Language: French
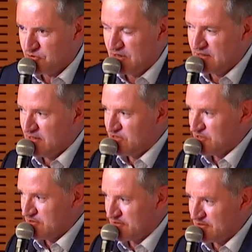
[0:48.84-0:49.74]

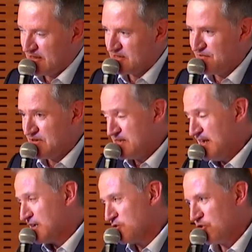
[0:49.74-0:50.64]
l'intelligence artificielle,
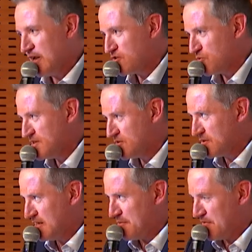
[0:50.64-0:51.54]
quand on a choisi ce
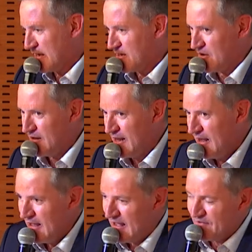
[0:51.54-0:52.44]
thème avec,
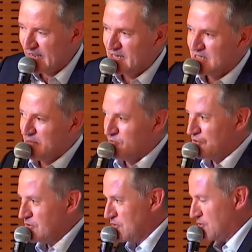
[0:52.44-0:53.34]
l'équipe
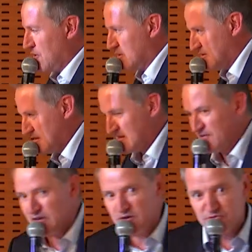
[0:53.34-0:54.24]
de, l'Antique, c'est vrai
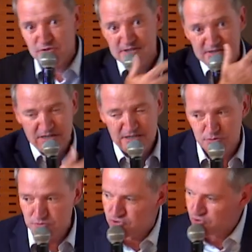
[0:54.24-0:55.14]
comme je le disais en
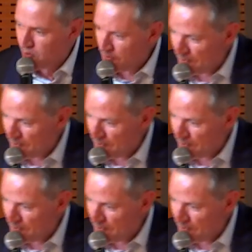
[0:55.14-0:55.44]
introduction,